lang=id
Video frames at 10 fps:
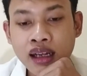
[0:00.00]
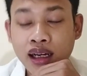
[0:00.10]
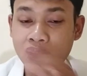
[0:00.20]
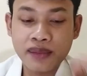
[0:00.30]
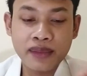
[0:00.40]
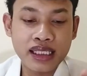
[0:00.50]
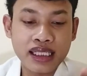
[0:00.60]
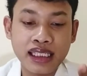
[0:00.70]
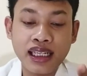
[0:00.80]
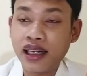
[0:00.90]
Kalau
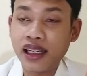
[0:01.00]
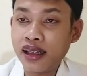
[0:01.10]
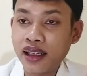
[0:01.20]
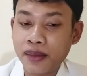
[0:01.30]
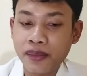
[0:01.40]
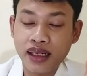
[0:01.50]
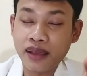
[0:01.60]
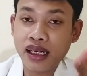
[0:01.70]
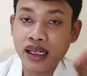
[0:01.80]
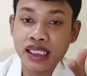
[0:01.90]
misalnya Anda
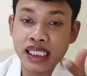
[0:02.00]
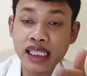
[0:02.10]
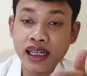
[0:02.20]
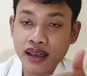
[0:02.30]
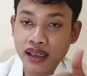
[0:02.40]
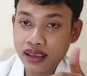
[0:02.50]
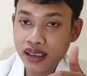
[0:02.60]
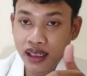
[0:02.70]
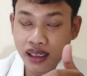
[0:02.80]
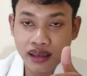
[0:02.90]
kemarin makan tiga kali
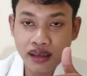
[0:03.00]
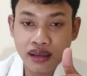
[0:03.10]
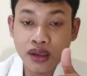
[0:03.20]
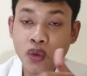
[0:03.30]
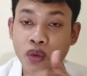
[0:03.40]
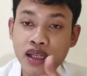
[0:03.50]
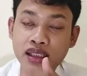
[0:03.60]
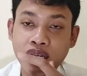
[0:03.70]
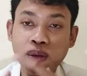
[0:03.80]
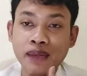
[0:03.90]
sehari, dua
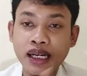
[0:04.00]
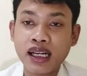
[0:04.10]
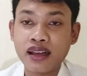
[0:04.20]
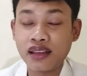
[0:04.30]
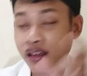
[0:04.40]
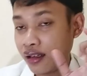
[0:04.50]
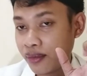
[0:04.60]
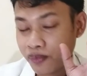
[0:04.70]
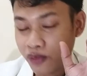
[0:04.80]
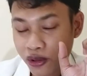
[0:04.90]
sendok makan.
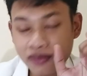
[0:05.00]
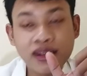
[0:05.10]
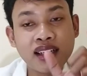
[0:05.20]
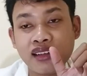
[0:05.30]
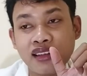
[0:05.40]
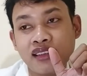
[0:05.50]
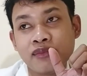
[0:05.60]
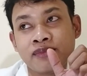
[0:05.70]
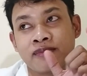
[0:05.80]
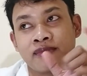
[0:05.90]
Ini cuma
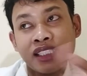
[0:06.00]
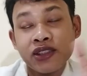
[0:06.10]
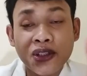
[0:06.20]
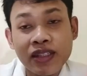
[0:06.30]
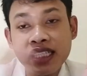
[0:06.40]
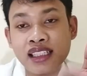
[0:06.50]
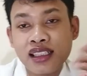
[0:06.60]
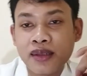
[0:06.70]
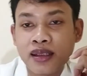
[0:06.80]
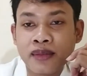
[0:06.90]
contoh saja
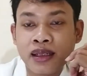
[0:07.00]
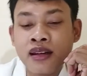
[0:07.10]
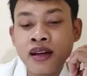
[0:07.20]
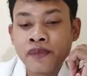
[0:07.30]
teman-teman.